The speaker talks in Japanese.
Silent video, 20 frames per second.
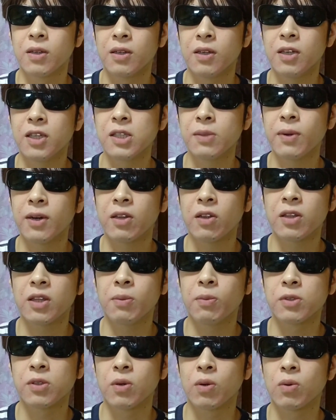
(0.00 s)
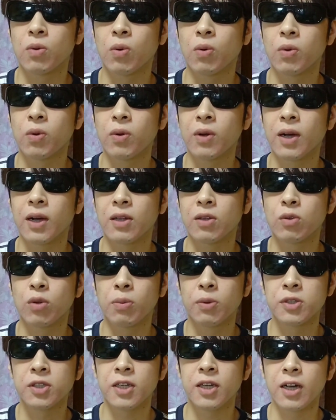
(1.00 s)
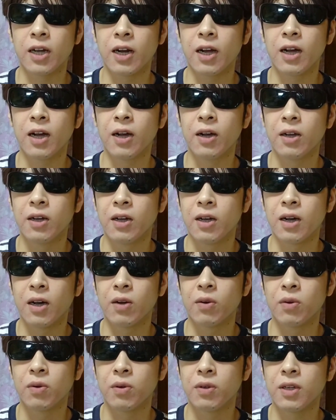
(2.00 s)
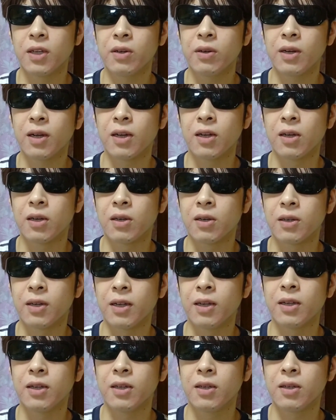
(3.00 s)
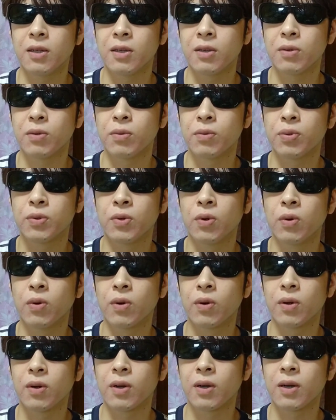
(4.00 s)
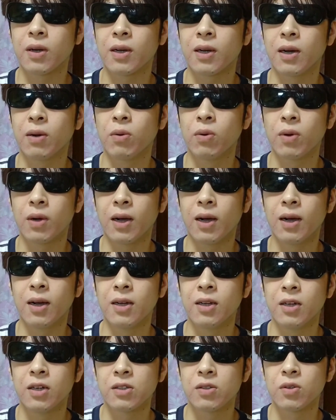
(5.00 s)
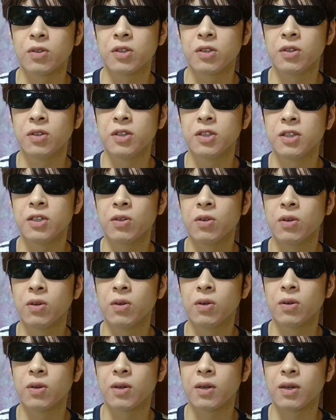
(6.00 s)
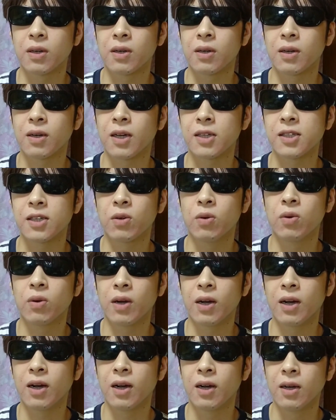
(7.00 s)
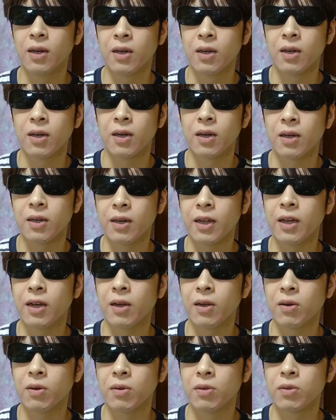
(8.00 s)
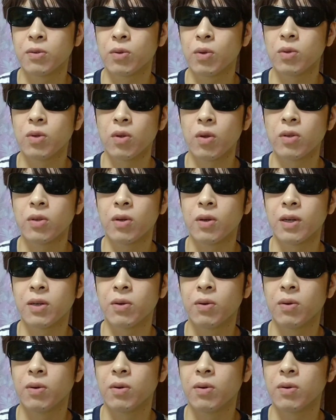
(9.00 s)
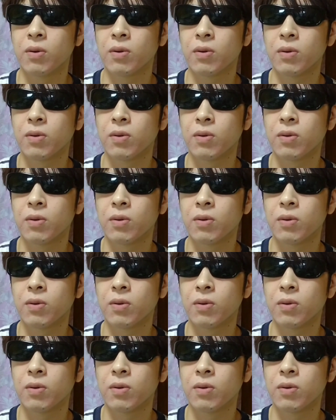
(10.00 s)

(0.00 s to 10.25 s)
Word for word: いつまでたってもその心が乏しいから、あの、いくらね、服を買おうが、その数字を稼ごうが、ね、どんどんどんどんあの、